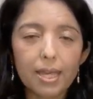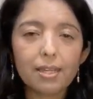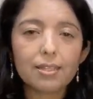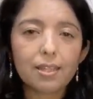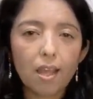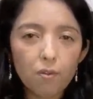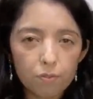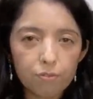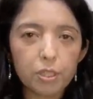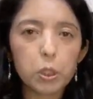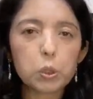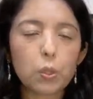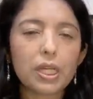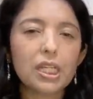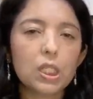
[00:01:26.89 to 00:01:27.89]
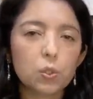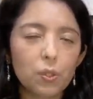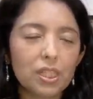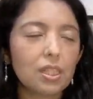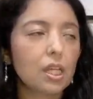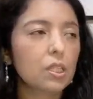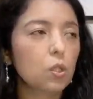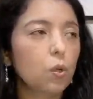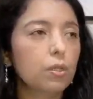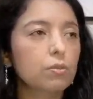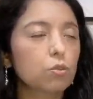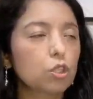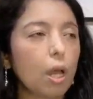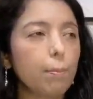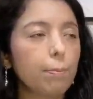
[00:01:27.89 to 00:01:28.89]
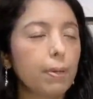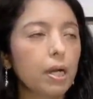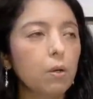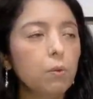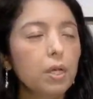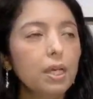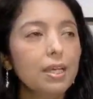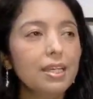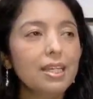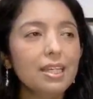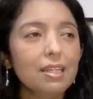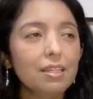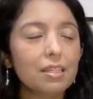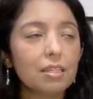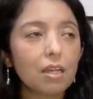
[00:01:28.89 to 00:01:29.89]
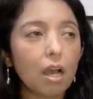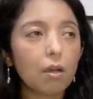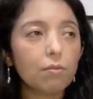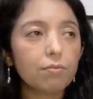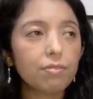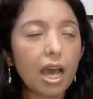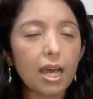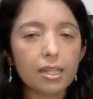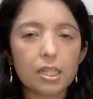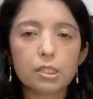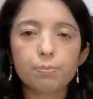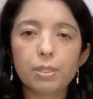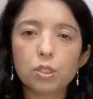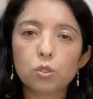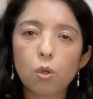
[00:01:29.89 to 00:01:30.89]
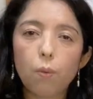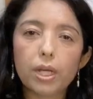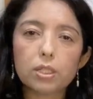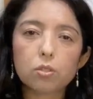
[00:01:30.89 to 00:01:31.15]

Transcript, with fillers: que tem um vídeo aqui do interior do Japão e várias pessoas